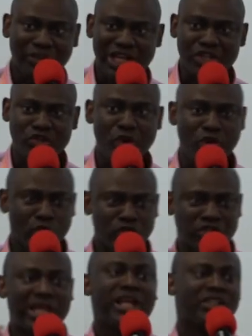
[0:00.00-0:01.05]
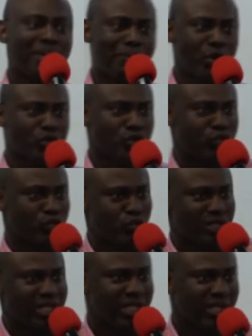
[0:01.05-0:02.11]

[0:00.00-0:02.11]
question aussi il te pose aujourd'hui.